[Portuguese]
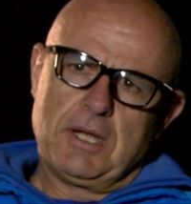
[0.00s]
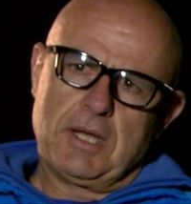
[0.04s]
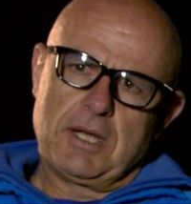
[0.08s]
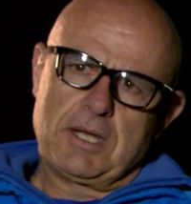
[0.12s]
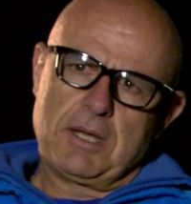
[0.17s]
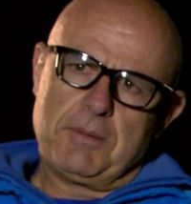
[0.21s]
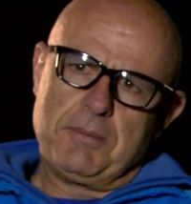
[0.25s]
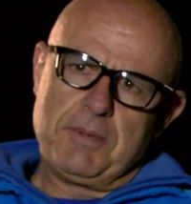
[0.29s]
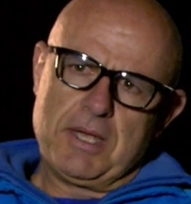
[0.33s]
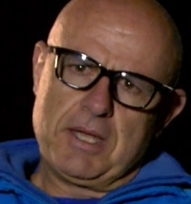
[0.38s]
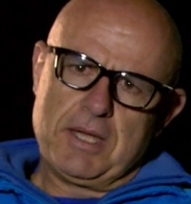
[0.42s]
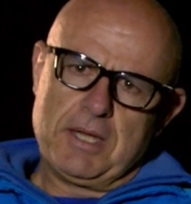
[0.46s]

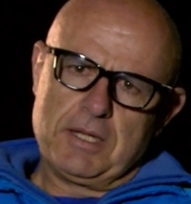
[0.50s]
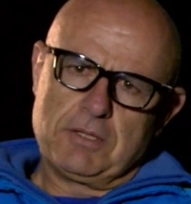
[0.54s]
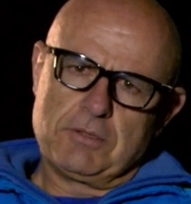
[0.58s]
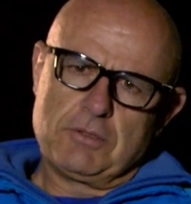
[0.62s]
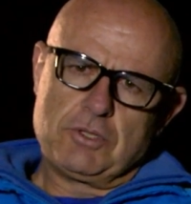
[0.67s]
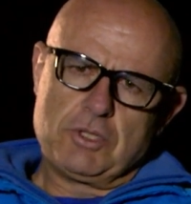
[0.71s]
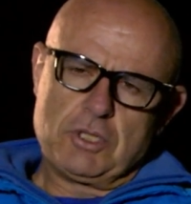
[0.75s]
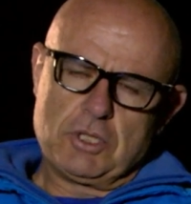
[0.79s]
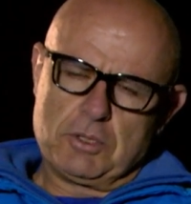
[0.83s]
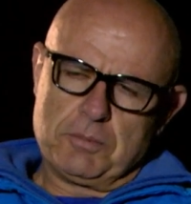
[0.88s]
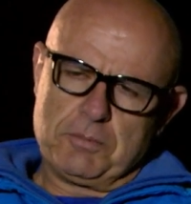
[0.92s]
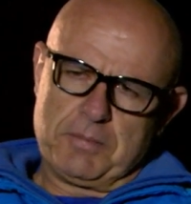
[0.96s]
acabei ganhando
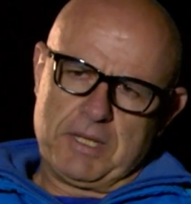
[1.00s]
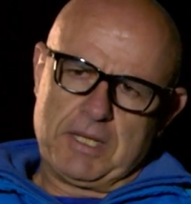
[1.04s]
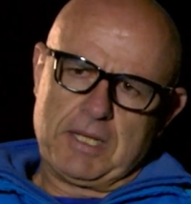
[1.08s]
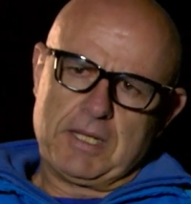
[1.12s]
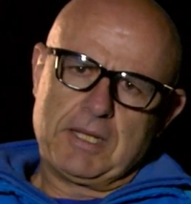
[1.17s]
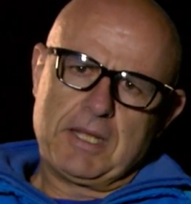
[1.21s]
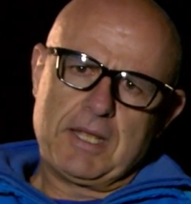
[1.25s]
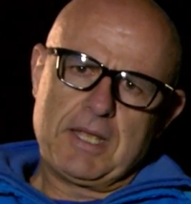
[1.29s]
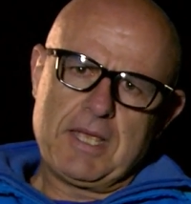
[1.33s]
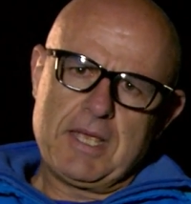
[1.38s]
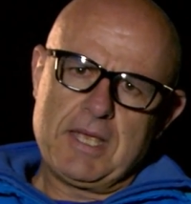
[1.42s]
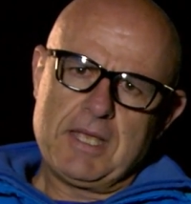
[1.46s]
o título
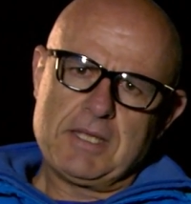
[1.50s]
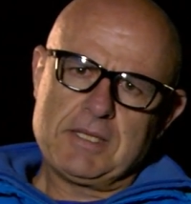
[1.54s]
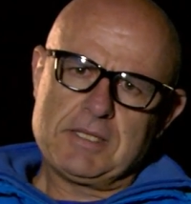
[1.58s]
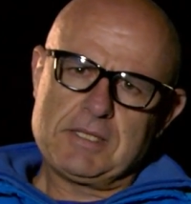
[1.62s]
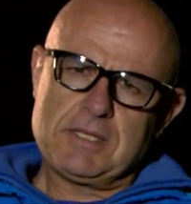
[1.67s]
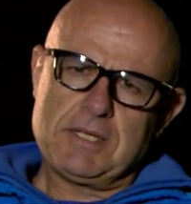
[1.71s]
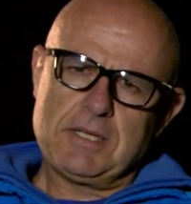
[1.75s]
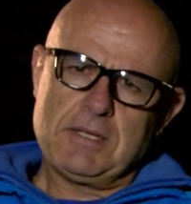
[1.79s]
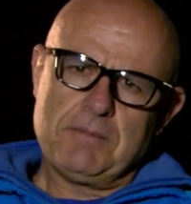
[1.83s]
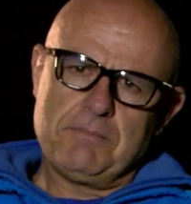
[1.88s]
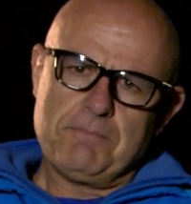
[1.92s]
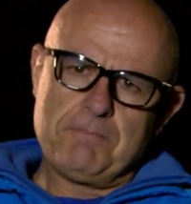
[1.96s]

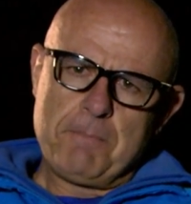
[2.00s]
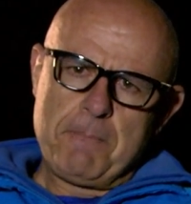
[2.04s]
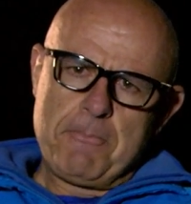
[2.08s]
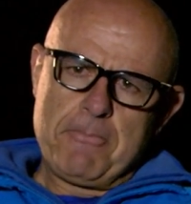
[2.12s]
paranaense